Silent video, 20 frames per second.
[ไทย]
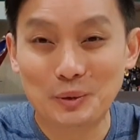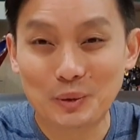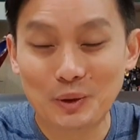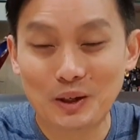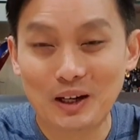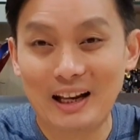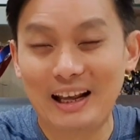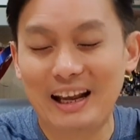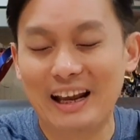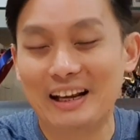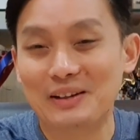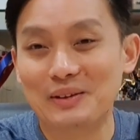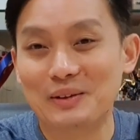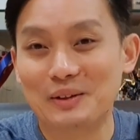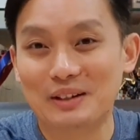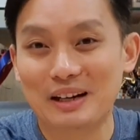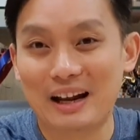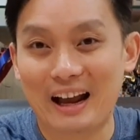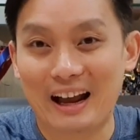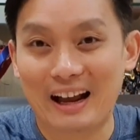ตัวเลขหยุ
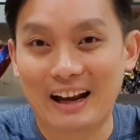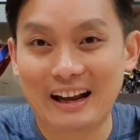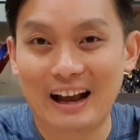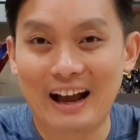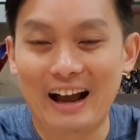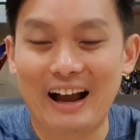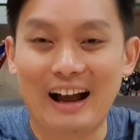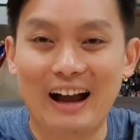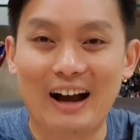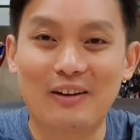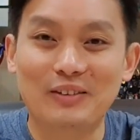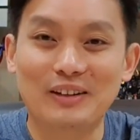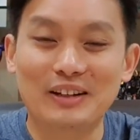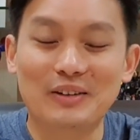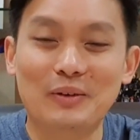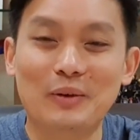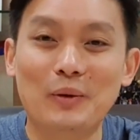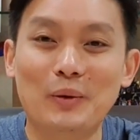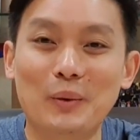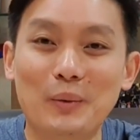ดหาข่าวเกี่
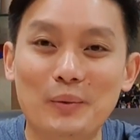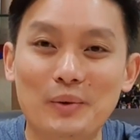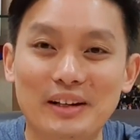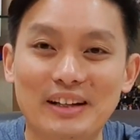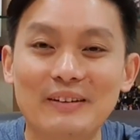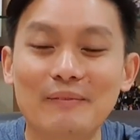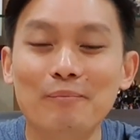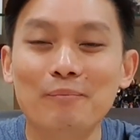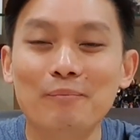ยวโควิด